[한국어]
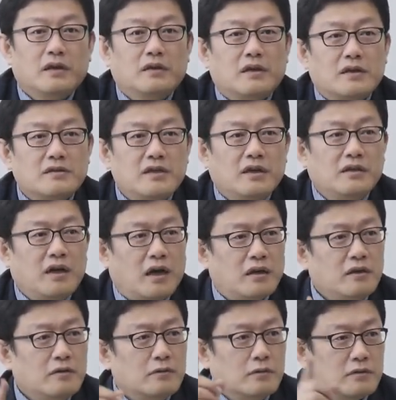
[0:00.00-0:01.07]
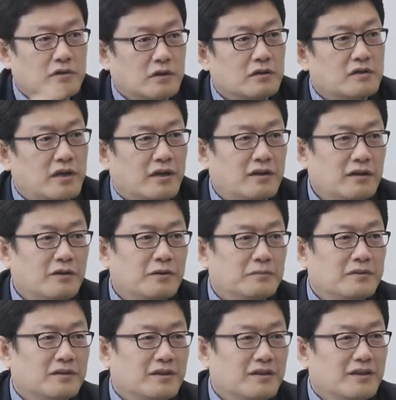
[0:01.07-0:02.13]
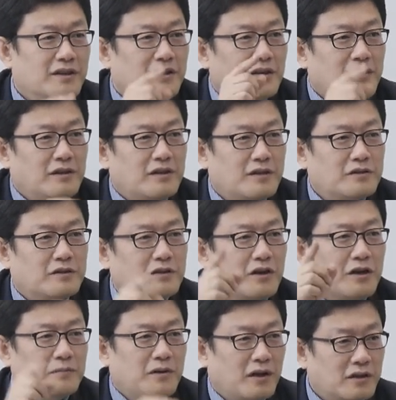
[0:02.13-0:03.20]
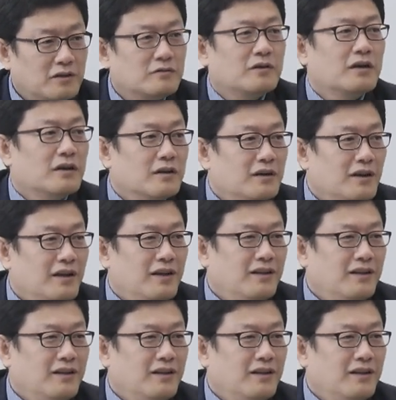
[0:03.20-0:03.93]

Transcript: 일단 쟤는 아니고 저는 제낄 겁니다. 일단 저 사람은 아니구나.